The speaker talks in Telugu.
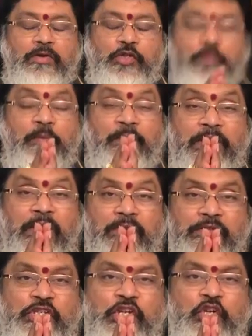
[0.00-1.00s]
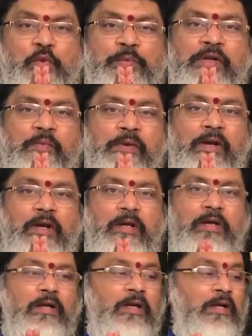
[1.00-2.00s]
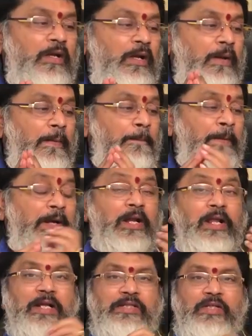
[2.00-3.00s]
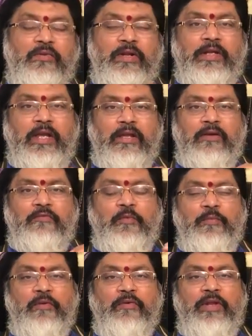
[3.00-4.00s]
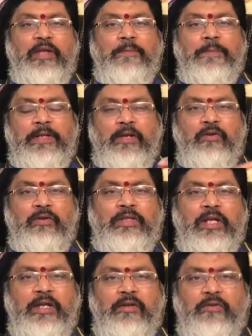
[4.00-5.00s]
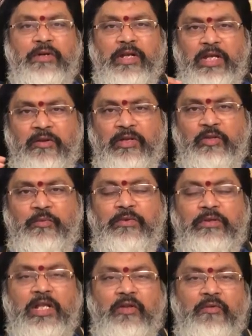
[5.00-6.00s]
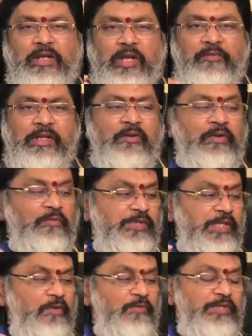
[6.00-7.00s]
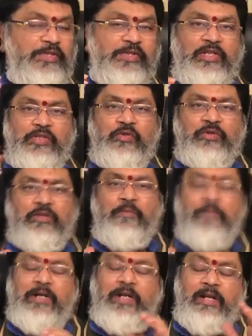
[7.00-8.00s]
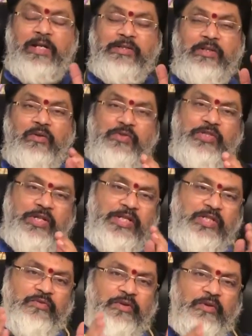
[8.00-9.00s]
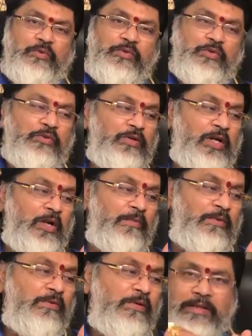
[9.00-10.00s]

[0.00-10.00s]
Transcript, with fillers: శివం వ్యాధ శ్రీ గురుభ్యో నమ మకర రాశి వారికి ఫిబ్రవరి పదిహేనో తారీఖు నుండి ఇరవై తొమ్మిదో తారీఖు వరకు ఏ విధంగా ఉన్న విషయాన్ని విశేషంగా తెలుసుకుందాం మకర రాశిలో శనీశ్వరుడు కూర్చుని ఉండడము